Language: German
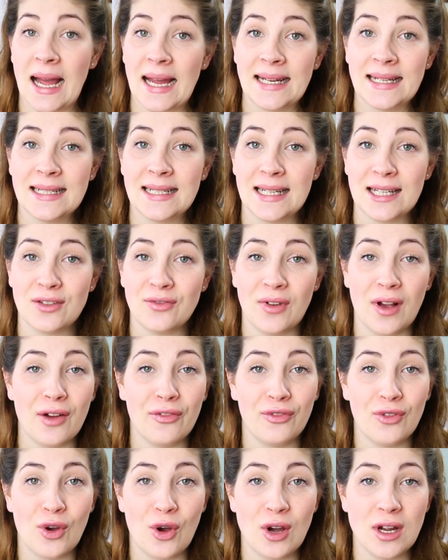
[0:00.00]
Eigentlich
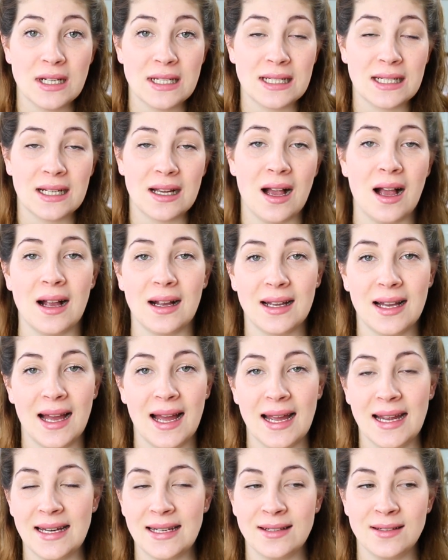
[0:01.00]
war für heute gar
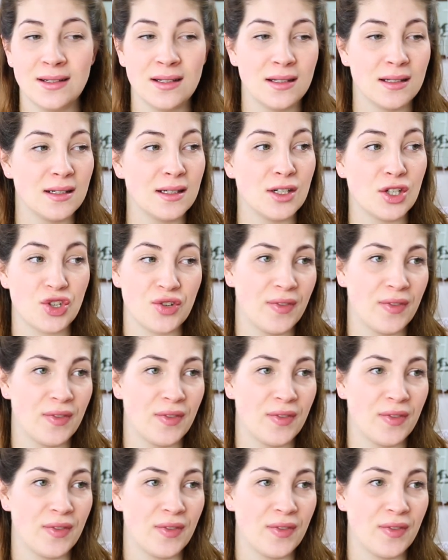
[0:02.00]
kein äh,